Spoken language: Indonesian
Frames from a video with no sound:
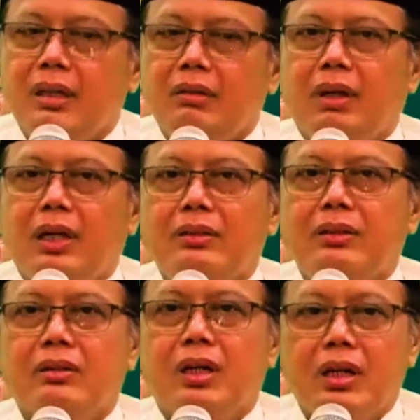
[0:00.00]
wa
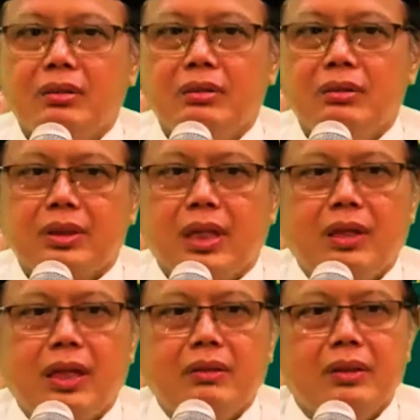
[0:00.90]
yurdahu
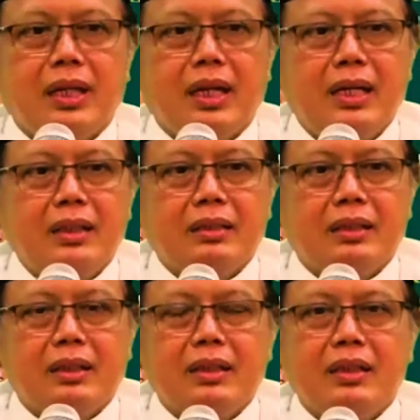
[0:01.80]
sawa'un kanat
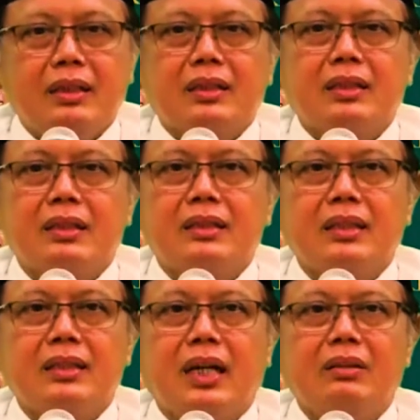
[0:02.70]

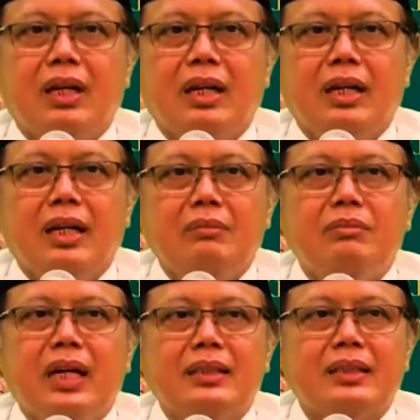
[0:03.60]
khasatan aw
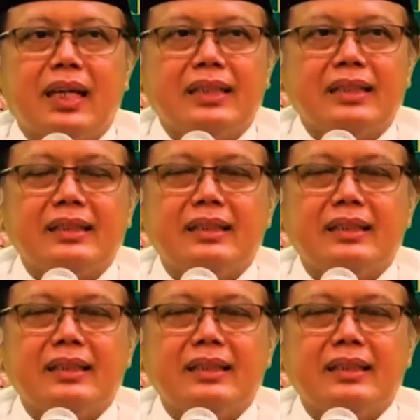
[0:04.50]
amatan